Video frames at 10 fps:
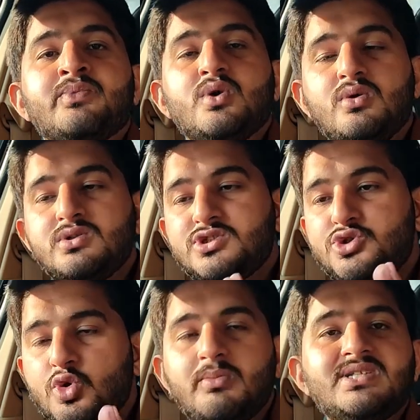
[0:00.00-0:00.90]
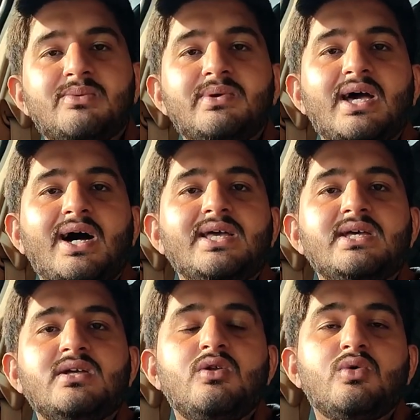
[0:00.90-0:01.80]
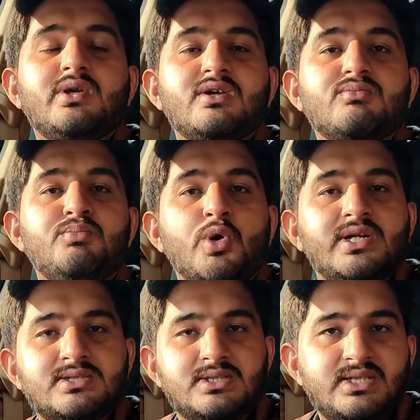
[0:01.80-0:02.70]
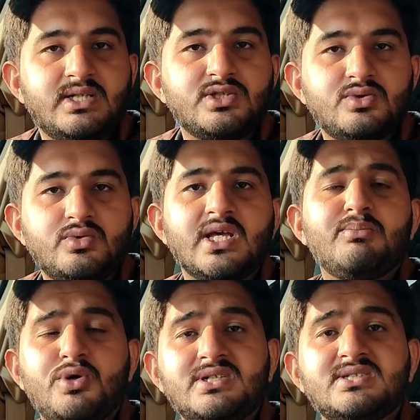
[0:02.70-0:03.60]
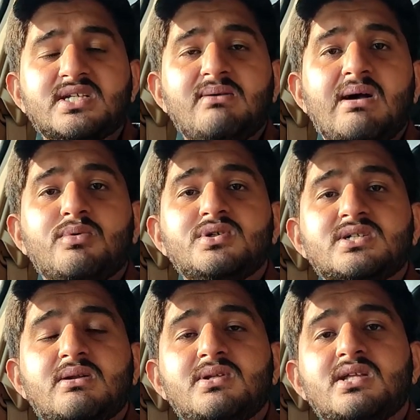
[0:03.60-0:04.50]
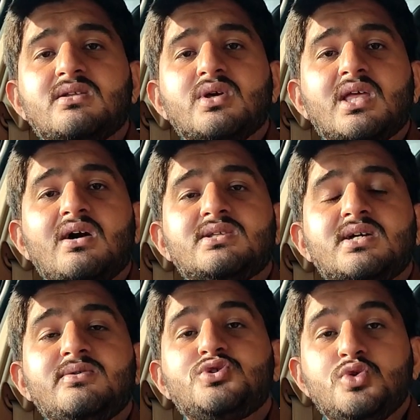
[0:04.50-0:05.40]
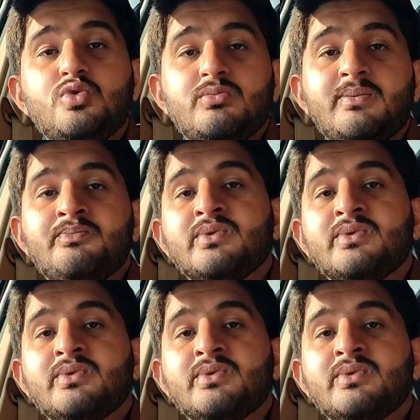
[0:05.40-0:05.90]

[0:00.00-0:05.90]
तो शुरू में जब ये आई इन लोगों ने बोनसेस देना शुरू किया बोनसेस का मैं आपको चक्कर बताता हूँ कि क्या था शुरू में